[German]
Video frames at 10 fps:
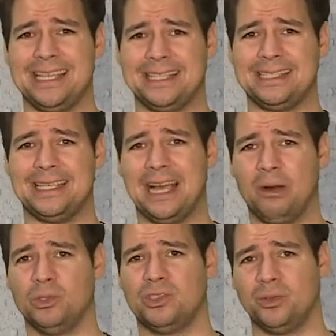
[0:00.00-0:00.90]
jetzt die
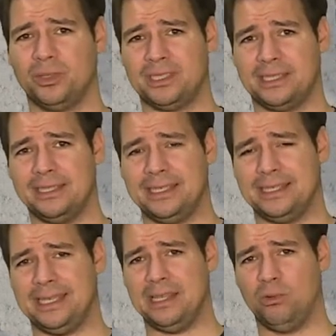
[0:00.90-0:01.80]
Hausjuristen
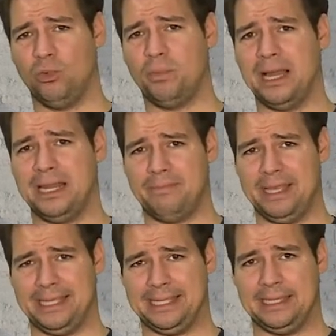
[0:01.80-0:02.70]
des
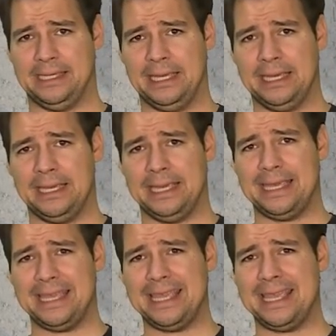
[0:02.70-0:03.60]
EU-Parlaments.
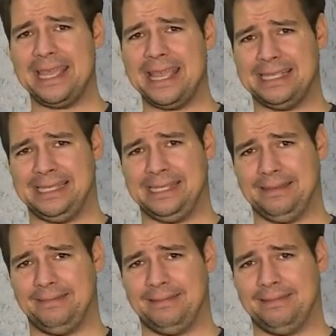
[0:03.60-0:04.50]
EES
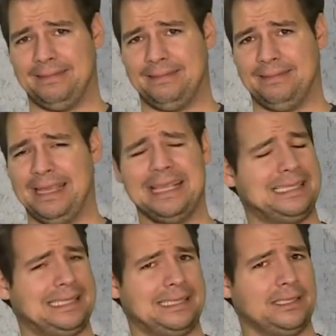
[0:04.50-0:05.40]

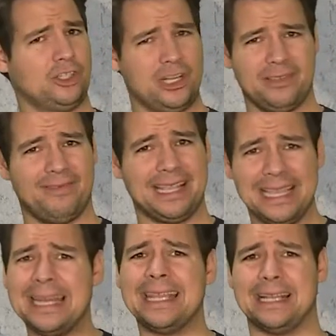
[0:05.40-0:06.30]
ist schlichtweg
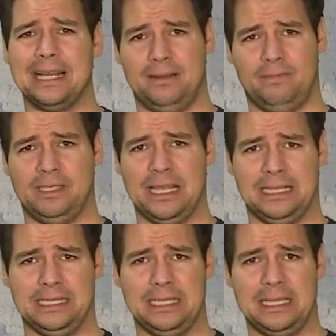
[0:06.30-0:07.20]
illegal,
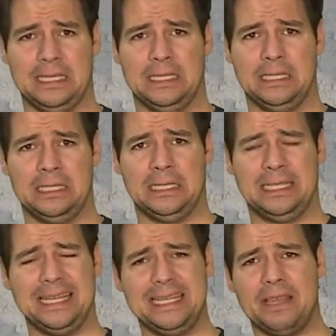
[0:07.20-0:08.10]
sagen sie.
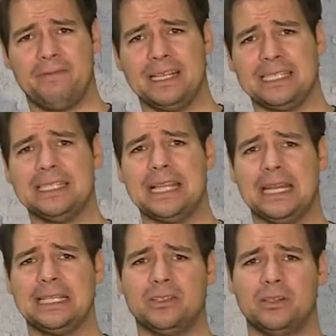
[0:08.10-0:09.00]
Denn die erfassten
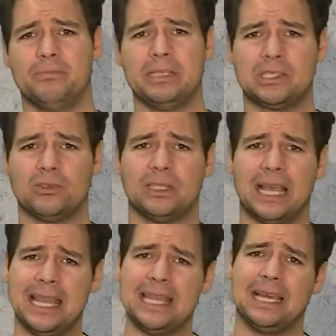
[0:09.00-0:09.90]
Daten sollen bis zu
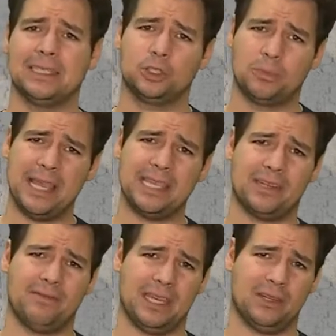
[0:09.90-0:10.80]
drei Jahren
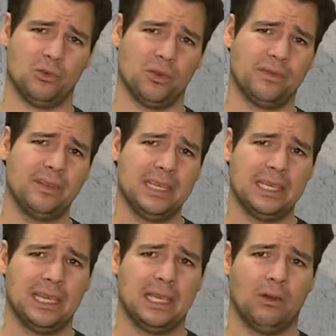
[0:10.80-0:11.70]
gespeichert werden dürfen,
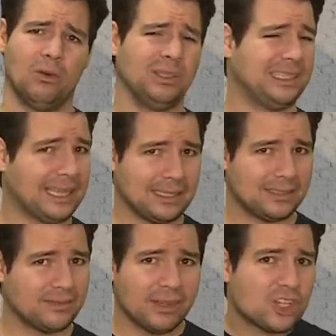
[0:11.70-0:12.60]
und
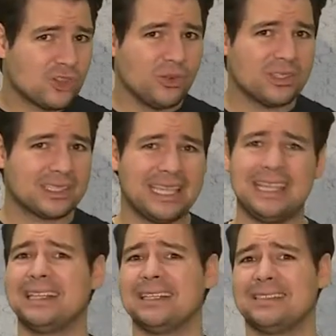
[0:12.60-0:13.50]
das verstößt
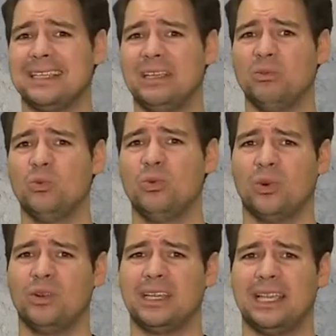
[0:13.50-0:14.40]
gegen das
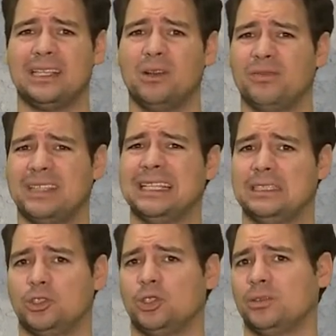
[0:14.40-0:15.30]
EU-Grundrecht auf
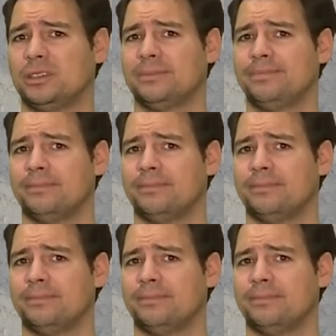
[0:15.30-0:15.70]
Datenschutz.